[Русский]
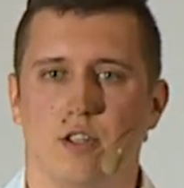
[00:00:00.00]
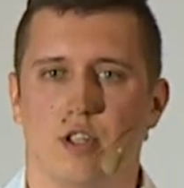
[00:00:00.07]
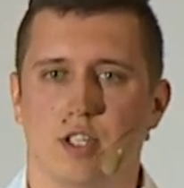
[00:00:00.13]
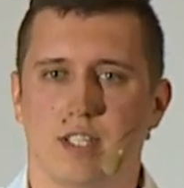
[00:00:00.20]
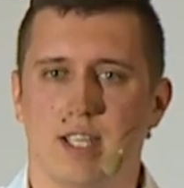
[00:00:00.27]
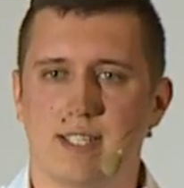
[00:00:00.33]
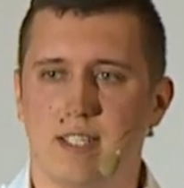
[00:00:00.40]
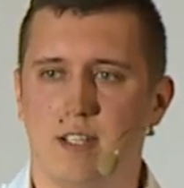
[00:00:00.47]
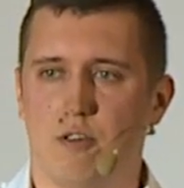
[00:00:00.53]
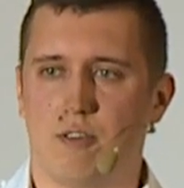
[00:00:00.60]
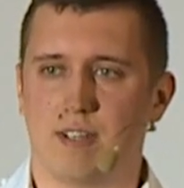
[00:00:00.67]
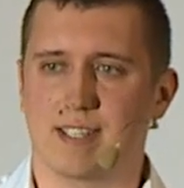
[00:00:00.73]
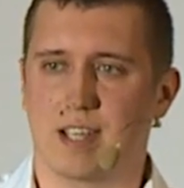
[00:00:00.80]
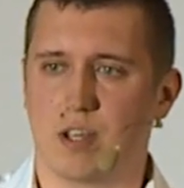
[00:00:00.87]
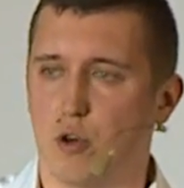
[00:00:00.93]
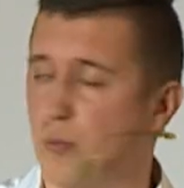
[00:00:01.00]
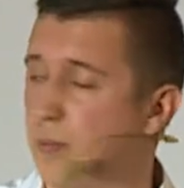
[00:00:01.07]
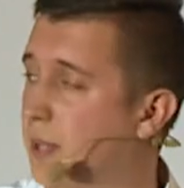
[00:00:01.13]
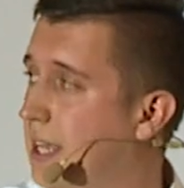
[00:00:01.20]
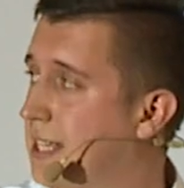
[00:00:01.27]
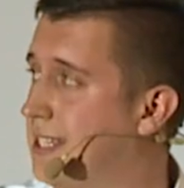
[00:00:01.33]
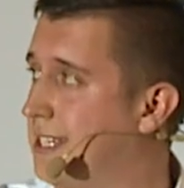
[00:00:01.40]
То есть если у вас
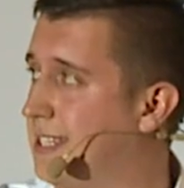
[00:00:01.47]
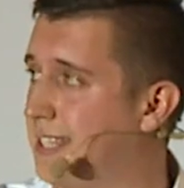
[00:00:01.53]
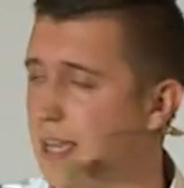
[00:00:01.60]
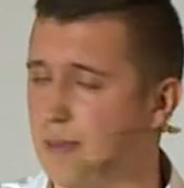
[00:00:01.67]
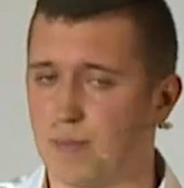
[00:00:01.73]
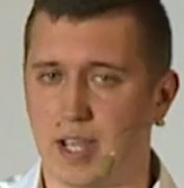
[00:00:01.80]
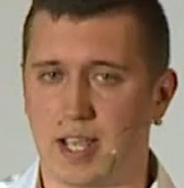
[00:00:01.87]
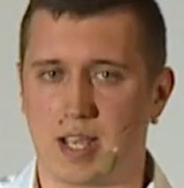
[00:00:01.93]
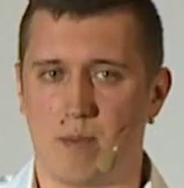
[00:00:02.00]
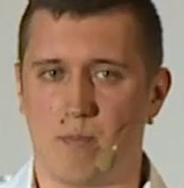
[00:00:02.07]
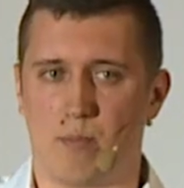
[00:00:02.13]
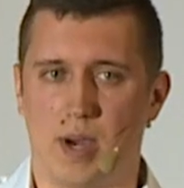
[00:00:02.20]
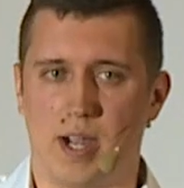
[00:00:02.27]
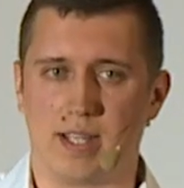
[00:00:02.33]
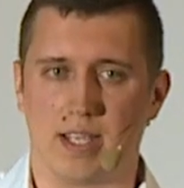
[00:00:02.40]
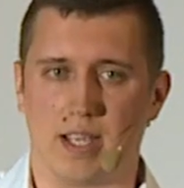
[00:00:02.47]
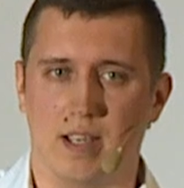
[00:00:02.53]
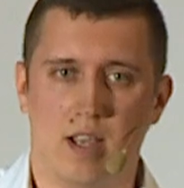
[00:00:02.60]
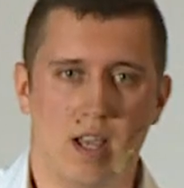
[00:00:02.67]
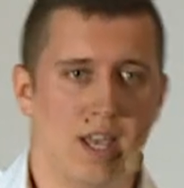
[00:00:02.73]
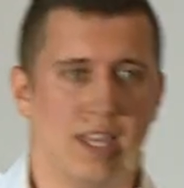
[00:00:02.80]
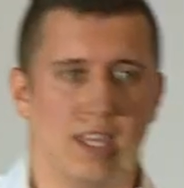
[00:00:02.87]
крупная системная
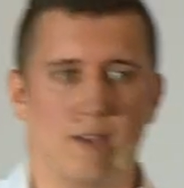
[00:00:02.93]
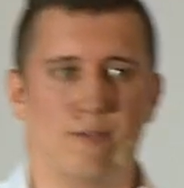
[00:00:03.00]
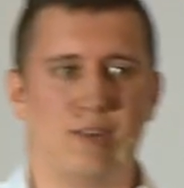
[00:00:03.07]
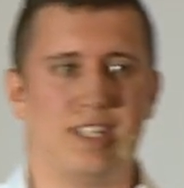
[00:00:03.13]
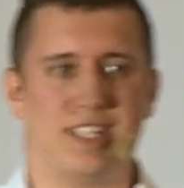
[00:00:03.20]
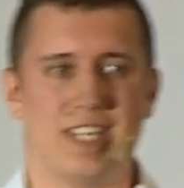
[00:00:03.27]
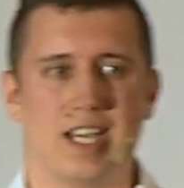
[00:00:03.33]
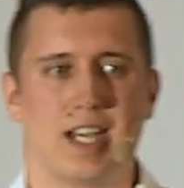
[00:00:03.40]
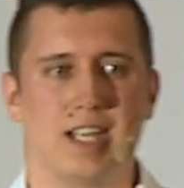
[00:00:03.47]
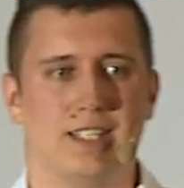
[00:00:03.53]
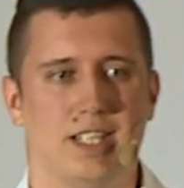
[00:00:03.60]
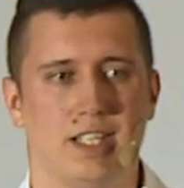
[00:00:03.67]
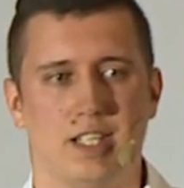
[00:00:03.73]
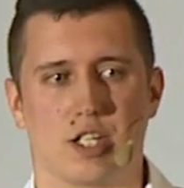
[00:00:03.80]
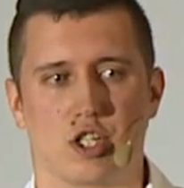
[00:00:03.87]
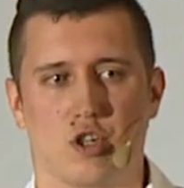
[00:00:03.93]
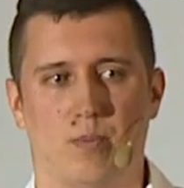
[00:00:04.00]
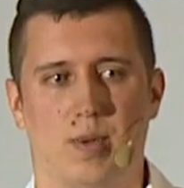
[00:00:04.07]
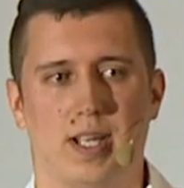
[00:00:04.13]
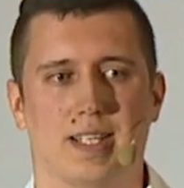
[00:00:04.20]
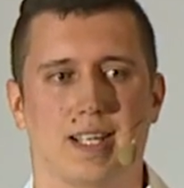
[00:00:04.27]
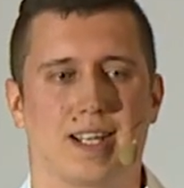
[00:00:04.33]
компания, и вы не хотите,
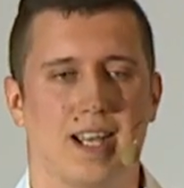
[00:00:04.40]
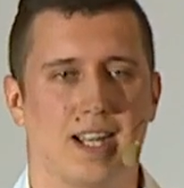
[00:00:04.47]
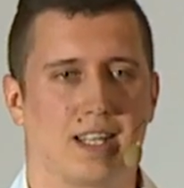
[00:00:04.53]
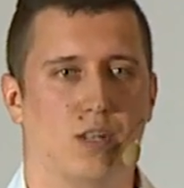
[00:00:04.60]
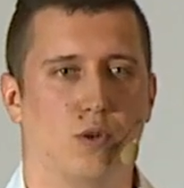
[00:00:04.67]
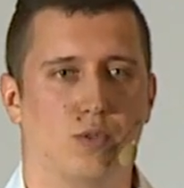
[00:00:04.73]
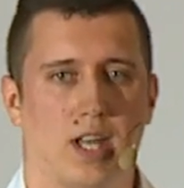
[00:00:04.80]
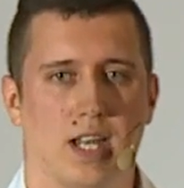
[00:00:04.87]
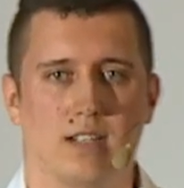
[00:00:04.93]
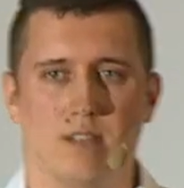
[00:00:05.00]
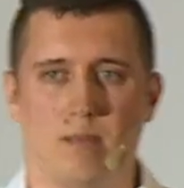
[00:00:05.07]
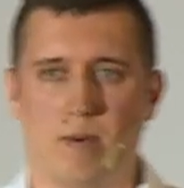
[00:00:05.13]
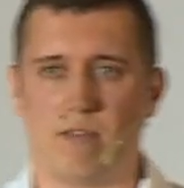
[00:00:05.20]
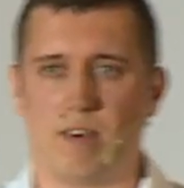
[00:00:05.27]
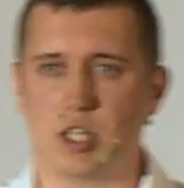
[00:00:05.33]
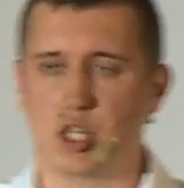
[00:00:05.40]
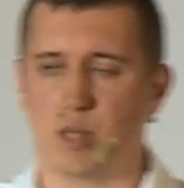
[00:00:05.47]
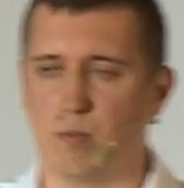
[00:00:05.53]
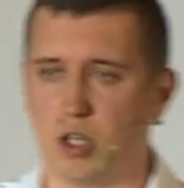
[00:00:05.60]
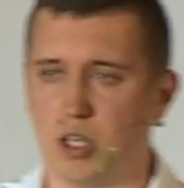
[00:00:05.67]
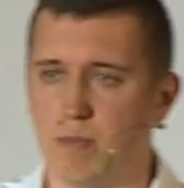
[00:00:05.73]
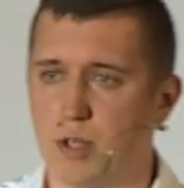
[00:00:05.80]
чтобы это как-то ударило по
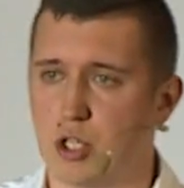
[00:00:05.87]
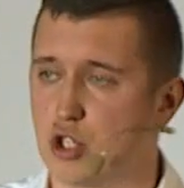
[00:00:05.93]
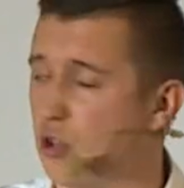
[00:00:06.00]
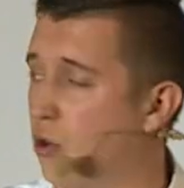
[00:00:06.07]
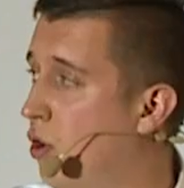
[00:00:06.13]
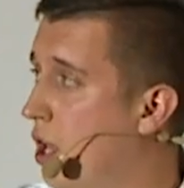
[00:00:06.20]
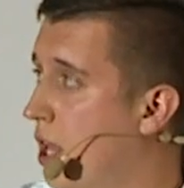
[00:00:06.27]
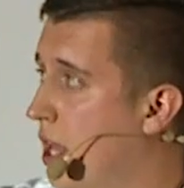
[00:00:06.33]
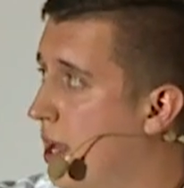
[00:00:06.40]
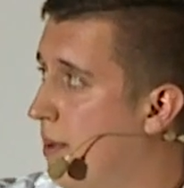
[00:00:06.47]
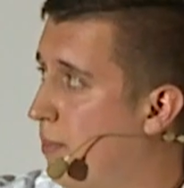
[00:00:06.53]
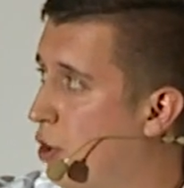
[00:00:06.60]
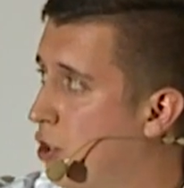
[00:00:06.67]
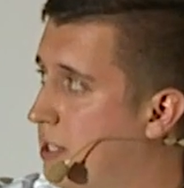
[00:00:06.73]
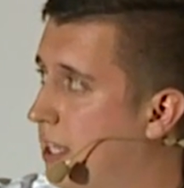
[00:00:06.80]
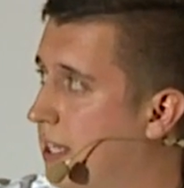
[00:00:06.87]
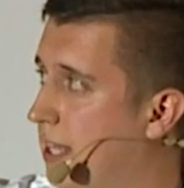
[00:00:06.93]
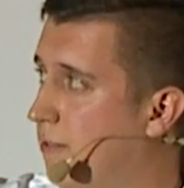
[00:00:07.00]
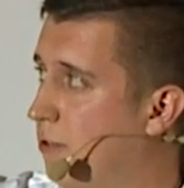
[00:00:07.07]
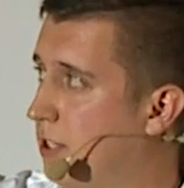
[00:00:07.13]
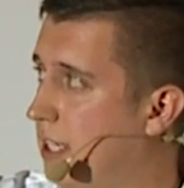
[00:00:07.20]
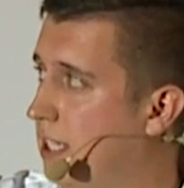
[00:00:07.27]
вашему имиджу, просто
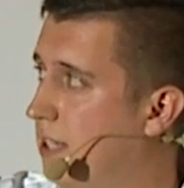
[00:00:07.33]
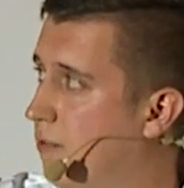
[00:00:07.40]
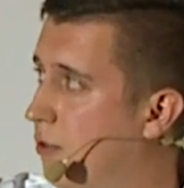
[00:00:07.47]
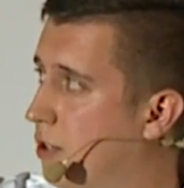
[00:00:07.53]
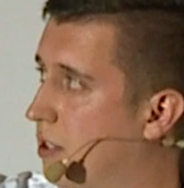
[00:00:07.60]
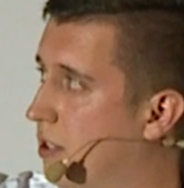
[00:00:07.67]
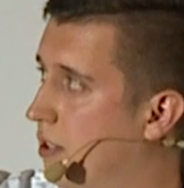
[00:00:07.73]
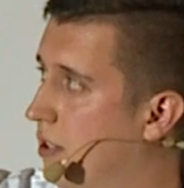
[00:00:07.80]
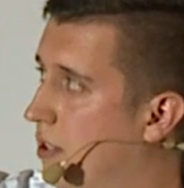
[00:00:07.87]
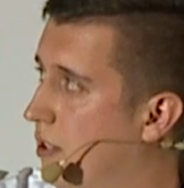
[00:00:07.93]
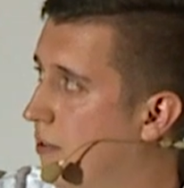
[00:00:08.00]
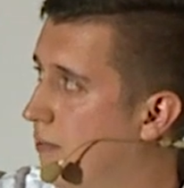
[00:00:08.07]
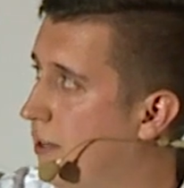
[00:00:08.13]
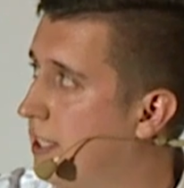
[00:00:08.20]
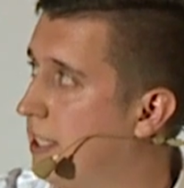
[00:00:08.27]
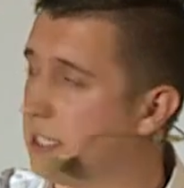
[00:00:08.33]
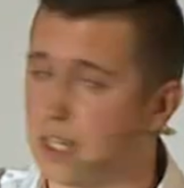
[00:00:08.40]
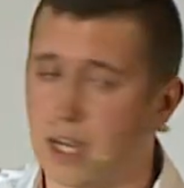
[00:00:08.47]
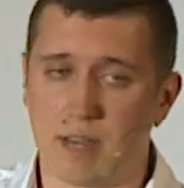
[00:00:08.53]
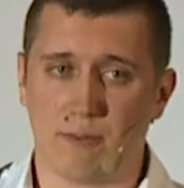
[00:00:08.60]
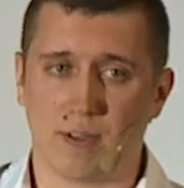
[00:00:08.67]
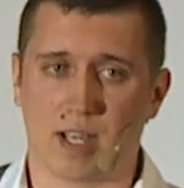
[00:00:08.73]
на вот эти вот э, виды
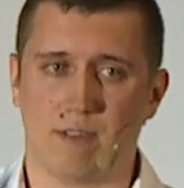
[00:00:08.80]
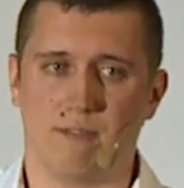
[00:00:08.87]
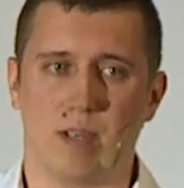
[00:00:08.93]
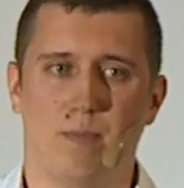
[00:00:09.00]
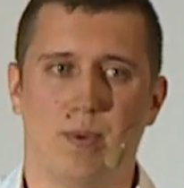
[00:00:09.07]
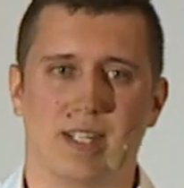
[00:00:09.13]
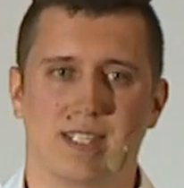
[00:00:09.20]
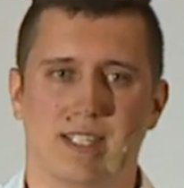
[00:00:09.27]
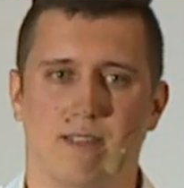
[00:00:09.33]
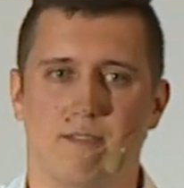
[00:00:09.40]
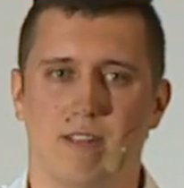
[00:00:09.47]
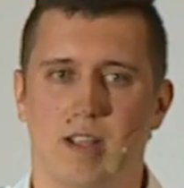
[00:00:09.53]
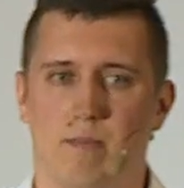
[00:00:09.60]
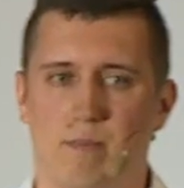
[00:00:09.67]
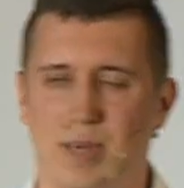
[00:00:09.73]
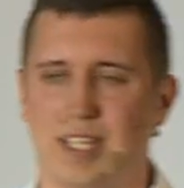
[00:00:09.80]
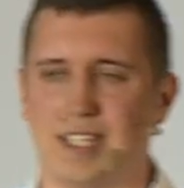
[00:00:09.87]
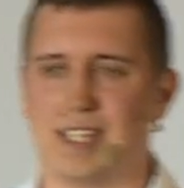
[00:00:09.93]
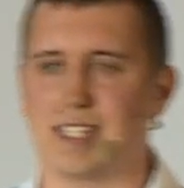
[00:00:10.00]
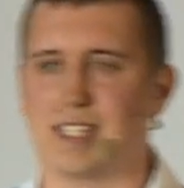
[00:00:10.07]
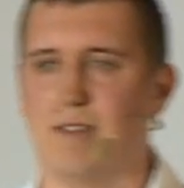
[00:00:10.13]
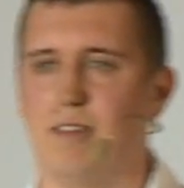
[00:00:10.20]
трафика вы
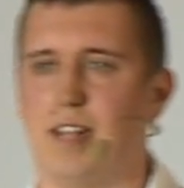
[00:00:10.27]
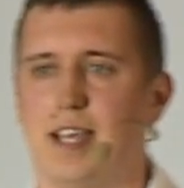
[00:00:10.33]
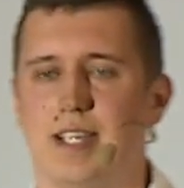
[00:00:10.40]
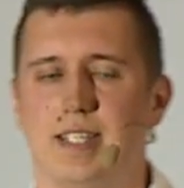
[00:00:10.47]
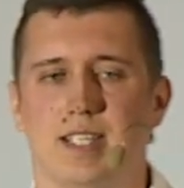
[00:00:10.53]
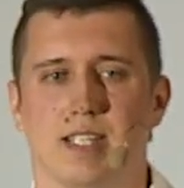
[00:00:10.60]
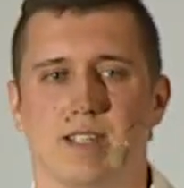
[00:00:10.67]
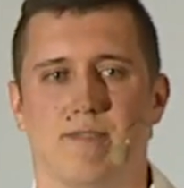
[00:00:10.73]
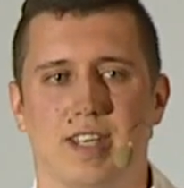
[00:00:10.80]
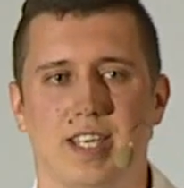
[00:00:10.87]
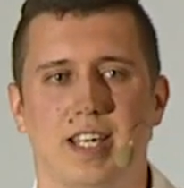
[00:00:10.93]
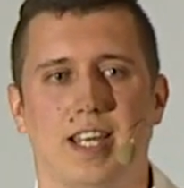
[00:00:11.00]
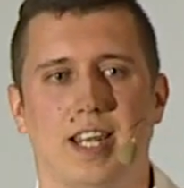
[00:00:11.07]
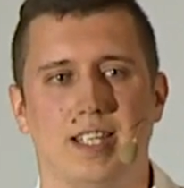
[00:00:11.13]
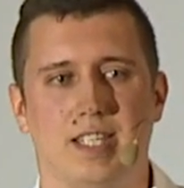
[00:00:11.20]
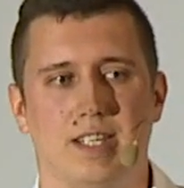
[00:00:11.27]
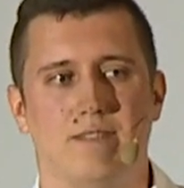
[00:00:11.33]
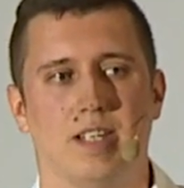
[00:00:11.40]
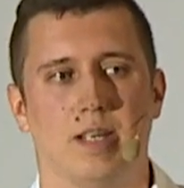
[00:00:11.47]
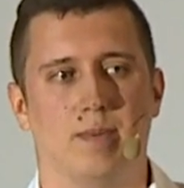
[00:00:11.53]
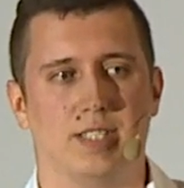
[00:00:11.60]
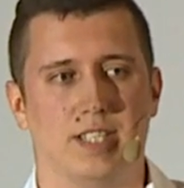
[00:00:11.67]
предоставляете свои
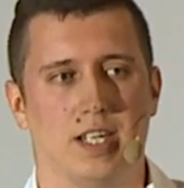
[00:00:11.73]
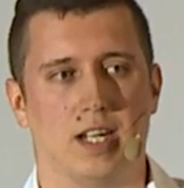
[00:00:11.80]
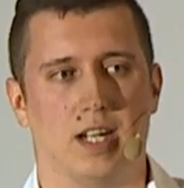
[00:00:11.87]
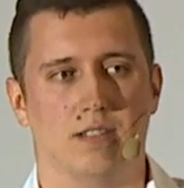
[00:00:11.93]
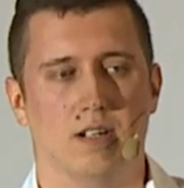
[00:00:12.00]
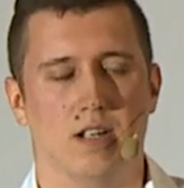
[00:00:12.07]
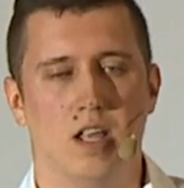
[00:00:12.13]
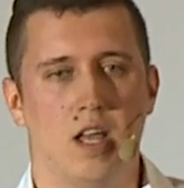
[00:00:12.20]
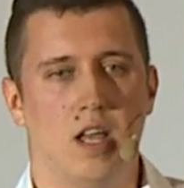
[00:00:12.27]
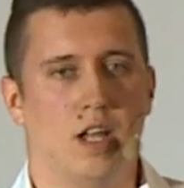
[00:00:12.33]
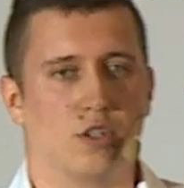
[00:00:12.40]
креативные материалы.